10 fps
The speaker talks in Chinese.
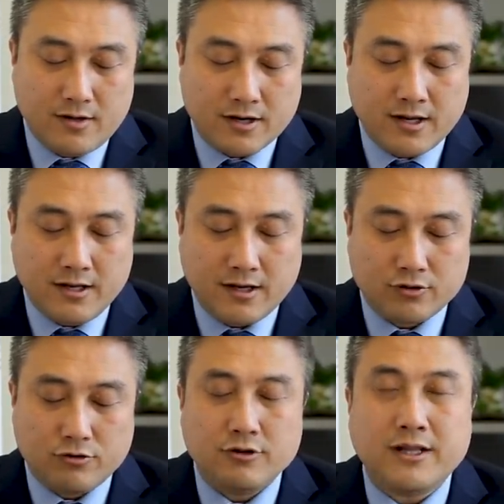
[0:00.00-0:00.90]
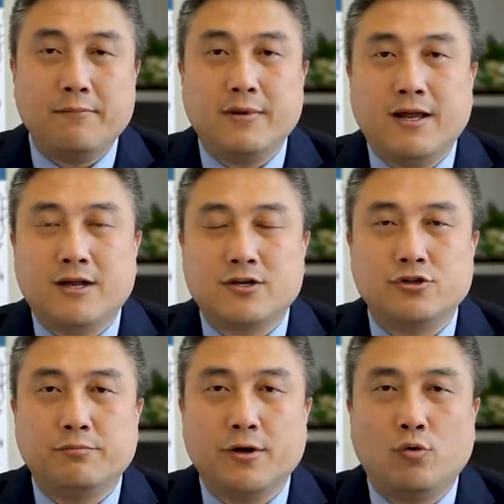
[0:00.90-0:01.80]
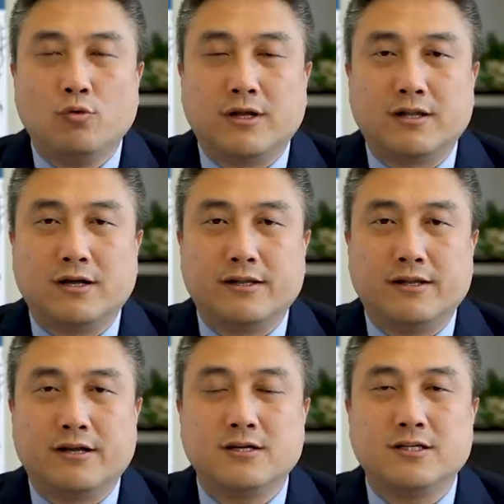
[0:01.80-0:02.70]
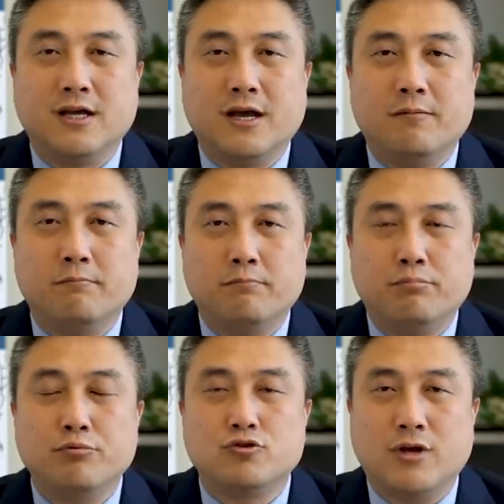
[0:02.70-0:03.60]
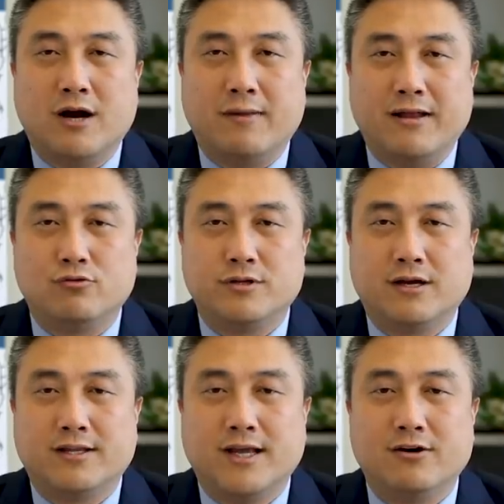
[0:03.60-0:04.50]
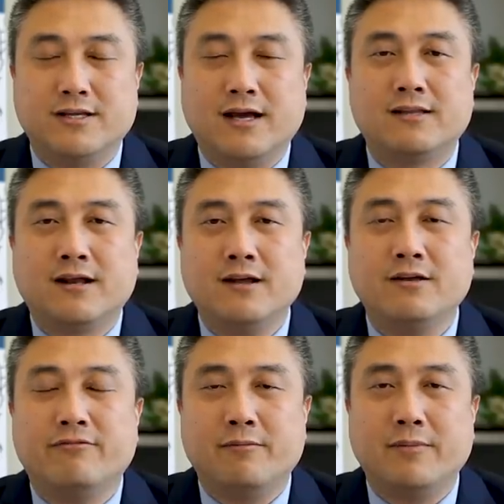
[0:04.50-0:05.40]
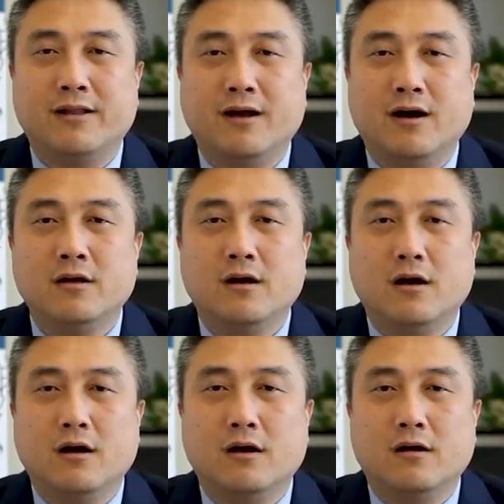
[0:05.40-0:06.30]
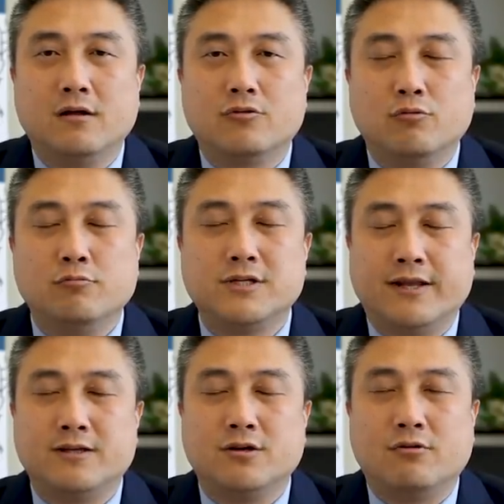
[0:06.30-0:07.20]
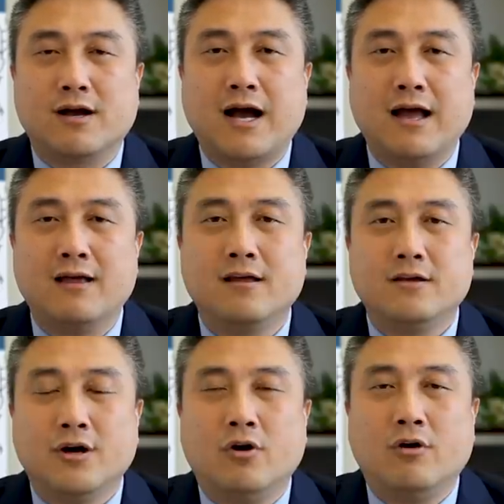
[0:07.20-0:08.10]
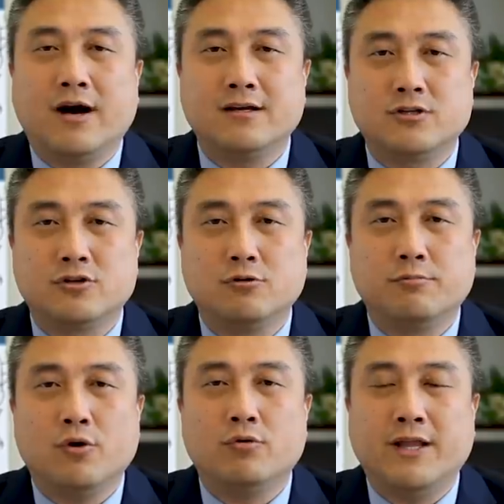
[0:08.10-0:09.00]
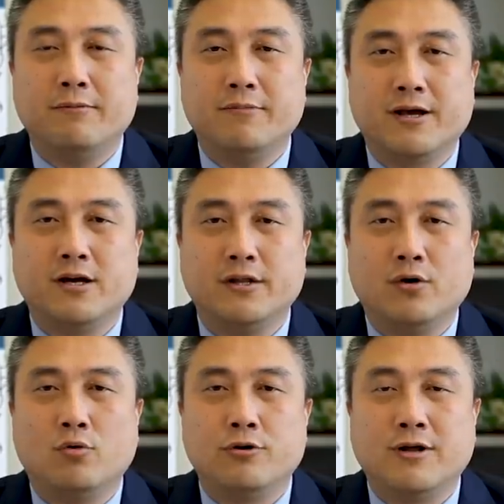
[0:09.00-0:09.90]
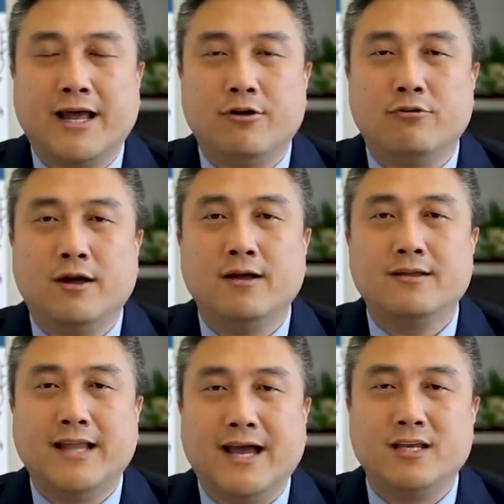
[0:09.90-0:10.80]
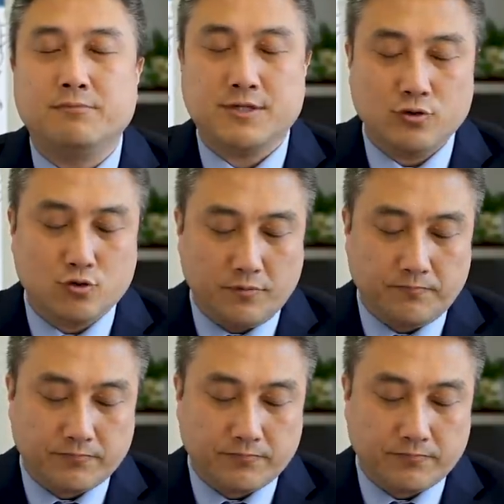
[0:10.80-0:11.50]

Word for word: Again 呢，对于难民啊、政治庇护等等的呢，这些不需要满足这个条件。但另一方面呢，从目前的情况看，以后像政治庇护、难民可能会越来越难以批准。